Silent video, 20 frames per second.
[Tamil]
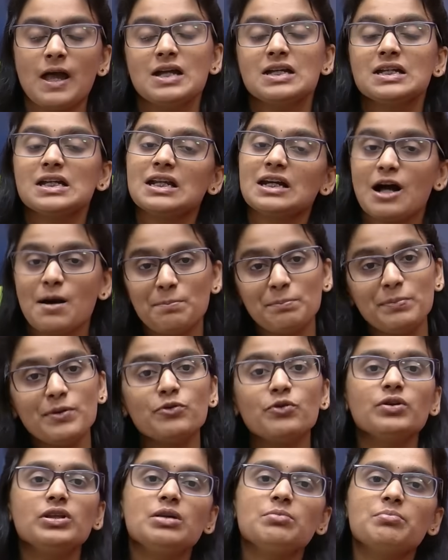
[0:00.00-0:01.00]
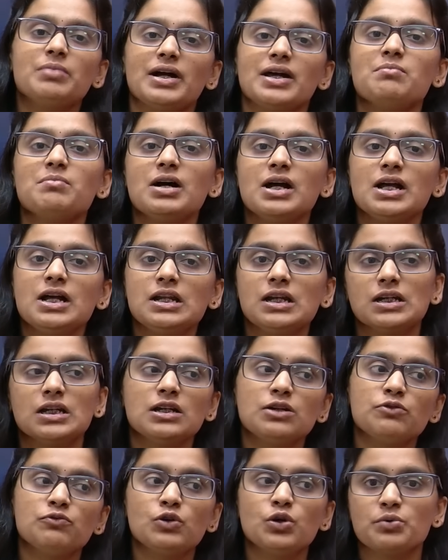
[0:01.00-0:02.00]
எனக்கு அப்போவும் வந்து பயமாக
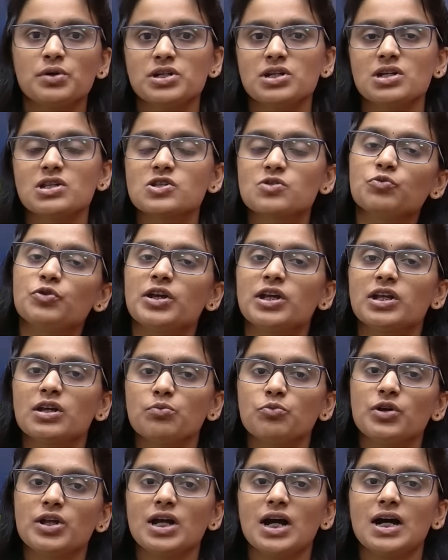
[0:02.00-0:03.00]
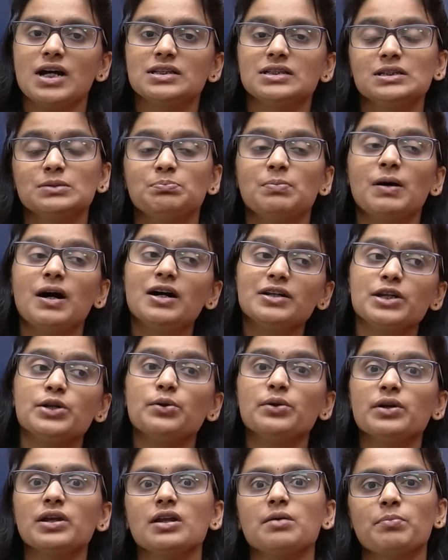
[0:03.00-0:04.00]
இருக்குது இவ்வளோ கொஷின்ஸ் முடிக்க முடியாது
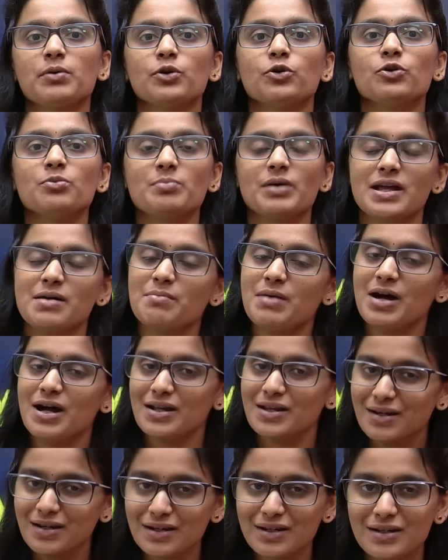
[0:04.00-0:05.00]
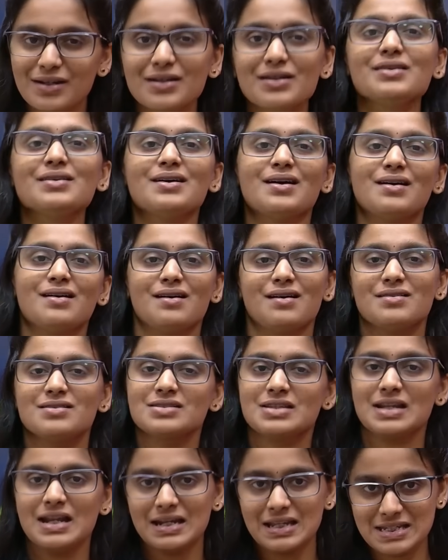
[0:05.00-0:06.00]
பாதையோடு நிற்பணும்னு பயமாக இருக்குன்னு
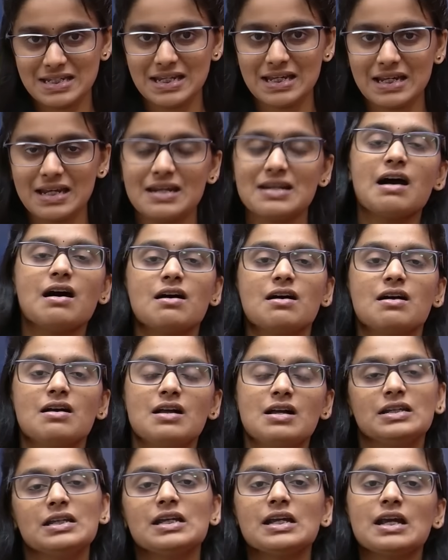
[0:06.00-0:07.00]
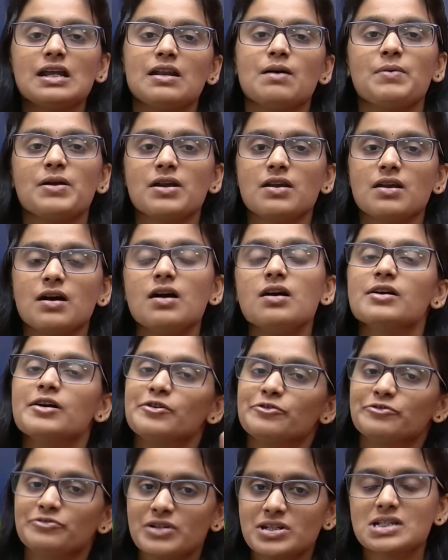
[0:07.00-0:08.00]
நினச்சிங்கன்னா நீங்கள் என்ன பண்ணலாம்
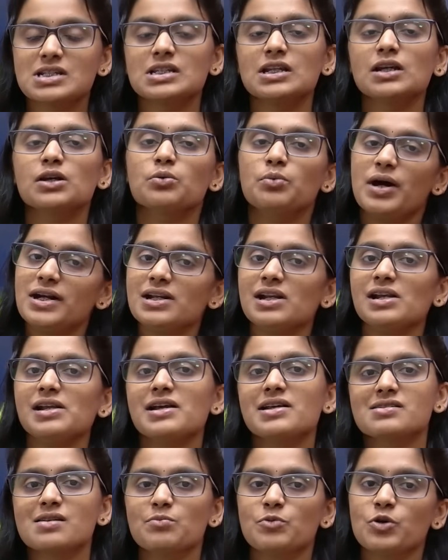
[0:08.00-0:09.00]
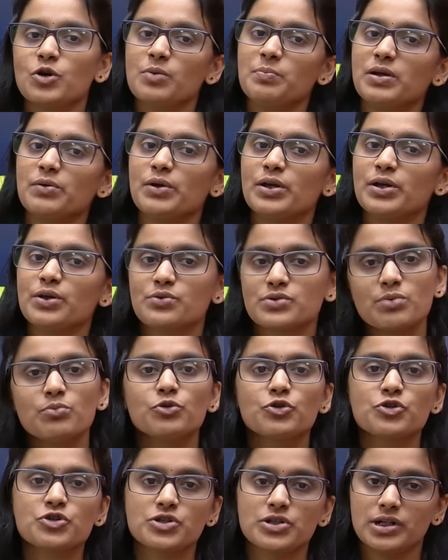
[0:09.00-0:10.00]
ஃபஸ்ட்டு குவார்டர்லி எக்ஸாமோட பிவைக்யூஸை
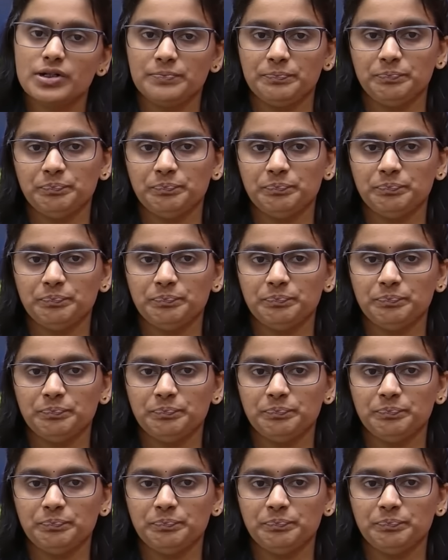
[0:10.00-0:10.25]
முடிச்சிருங்க